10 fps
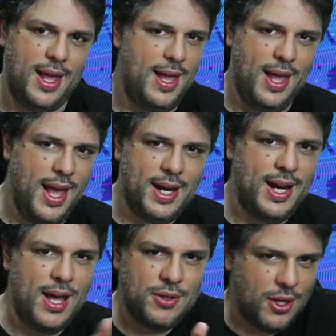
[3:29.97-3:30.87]
É
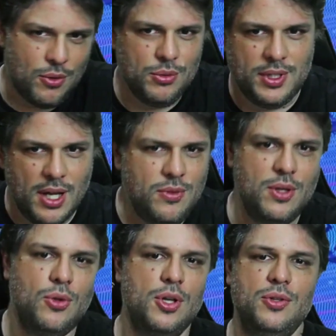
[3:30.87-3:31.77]
claro que com tanto
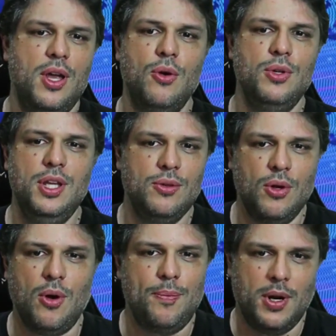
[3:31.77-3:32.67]
idoso reunido
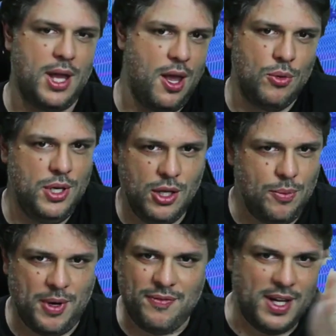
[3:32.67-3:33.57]
reunido
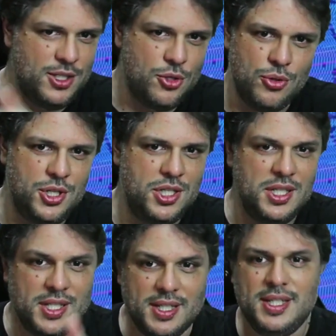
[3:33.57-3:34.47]
para fazer
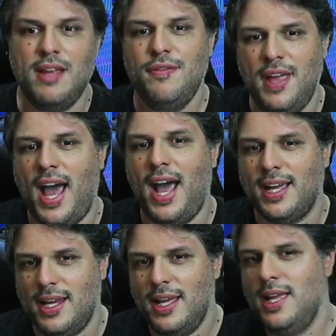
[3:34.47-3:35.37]
justiça sem
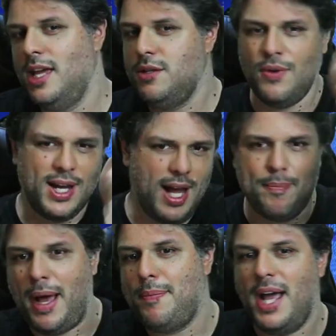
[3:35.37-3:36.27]
Viagra, eles vão
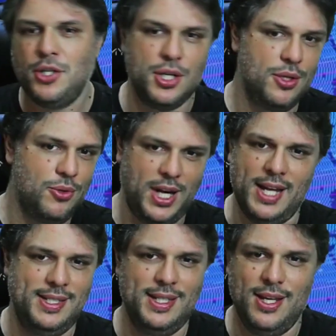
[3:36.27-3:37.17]
acabar baixando o
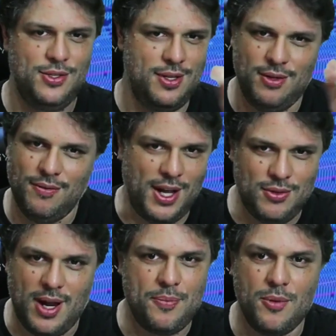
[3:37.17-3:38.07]
cacete. Não vai
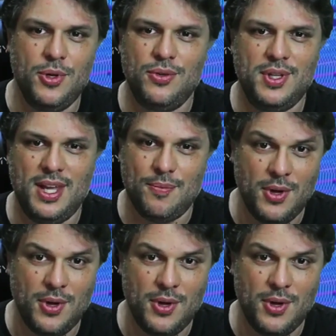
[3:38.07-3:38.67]
durar por muito tempo.